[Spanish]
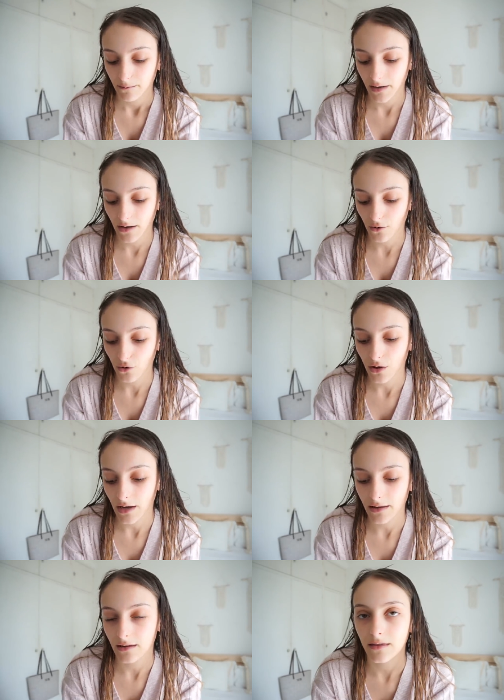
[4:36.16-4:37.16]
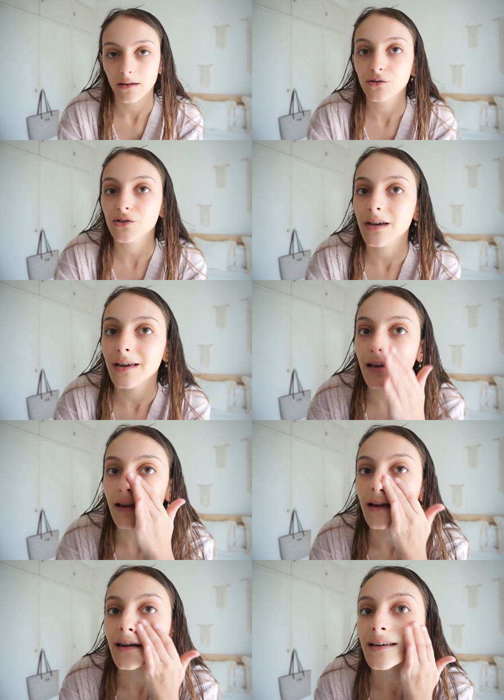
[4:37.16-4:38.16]
pero he de deciros que
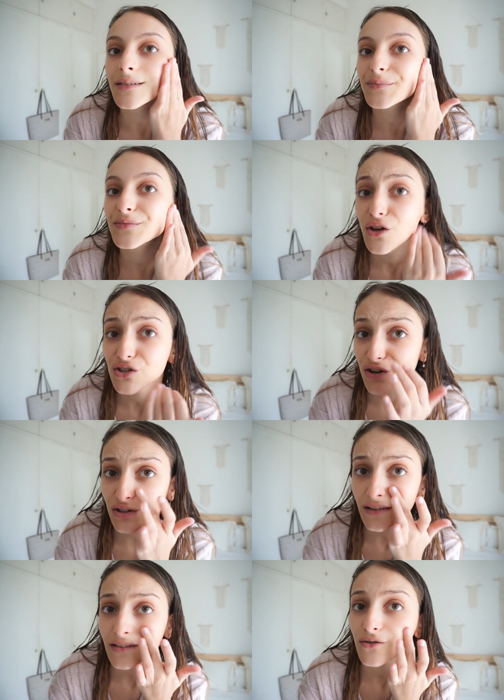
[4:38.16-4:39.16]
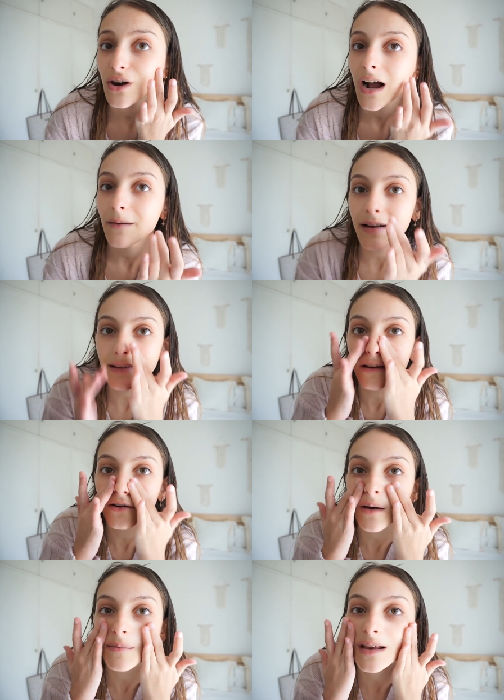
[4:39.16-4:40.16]
eh, no se nota tanto con la cámara,
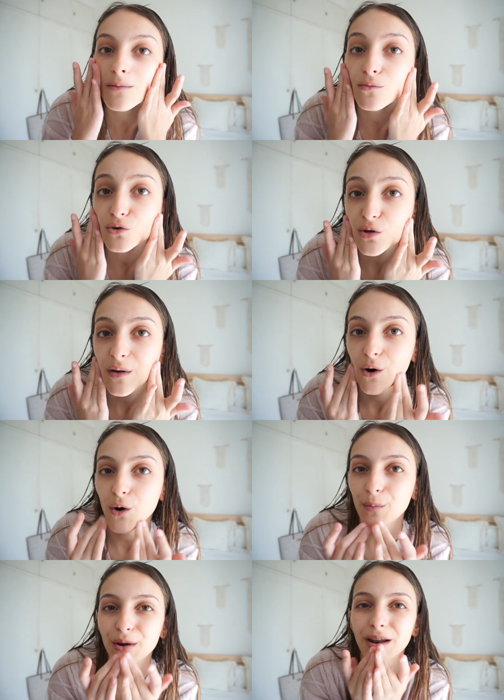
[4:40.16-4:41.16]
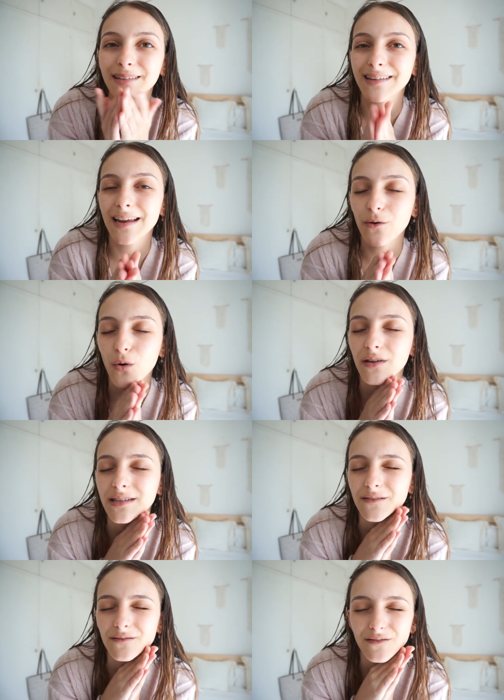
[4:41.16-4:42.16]
tengo la piel mucho mejor, pero la tenía el
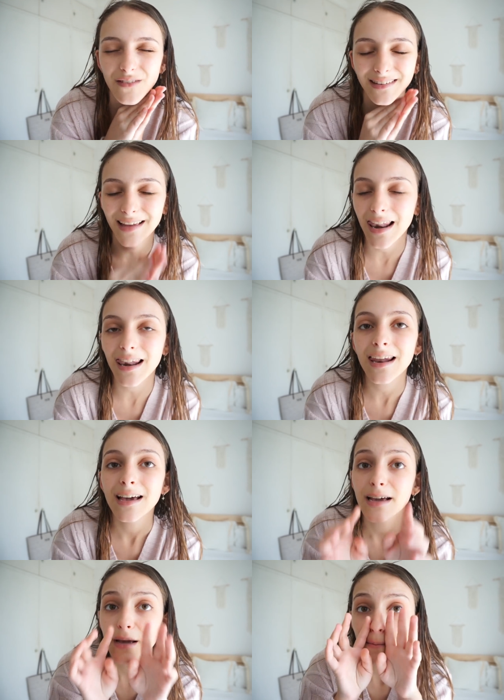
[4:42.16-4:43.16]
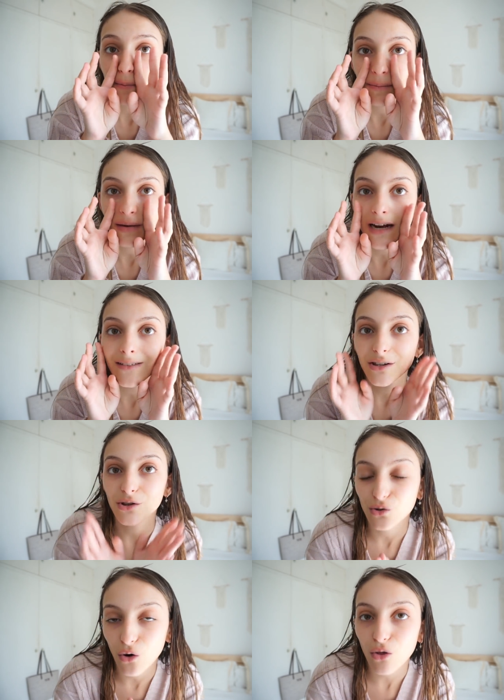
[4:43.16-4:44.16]
jueves fatal, me
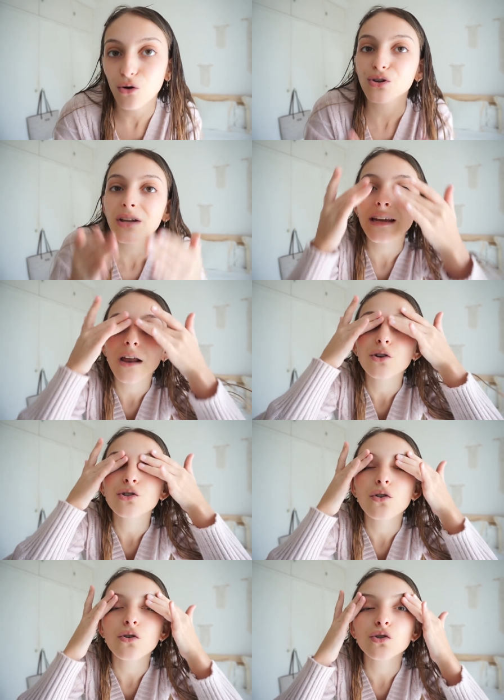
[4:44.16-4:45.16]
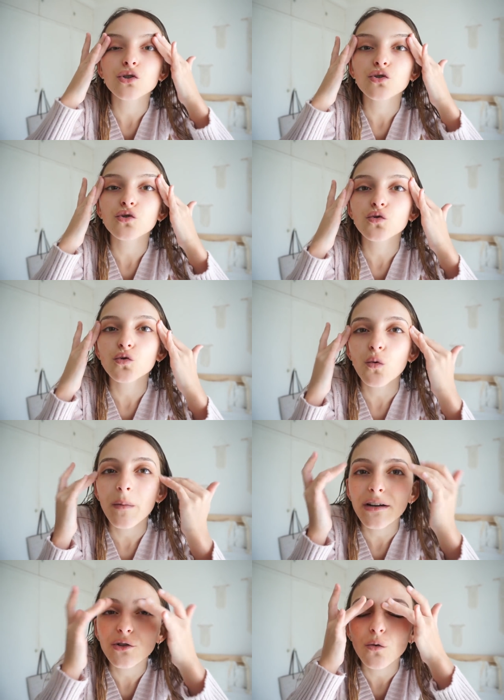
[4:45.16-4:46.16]
picaba todo, tenía los ojos
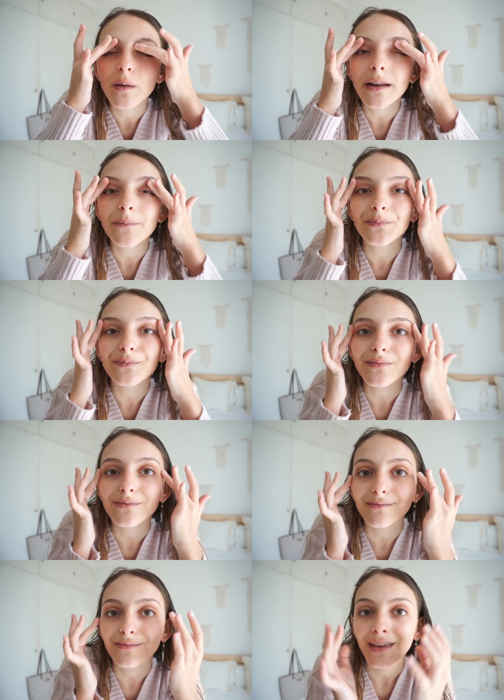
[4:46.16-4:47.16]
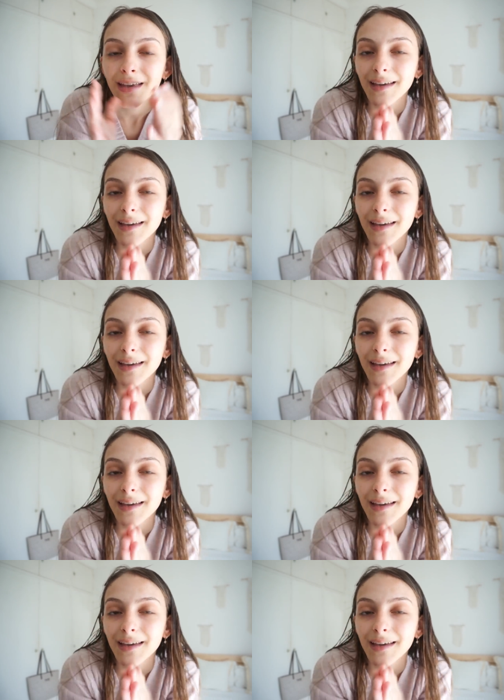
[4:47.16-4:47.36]
súper, súper mm,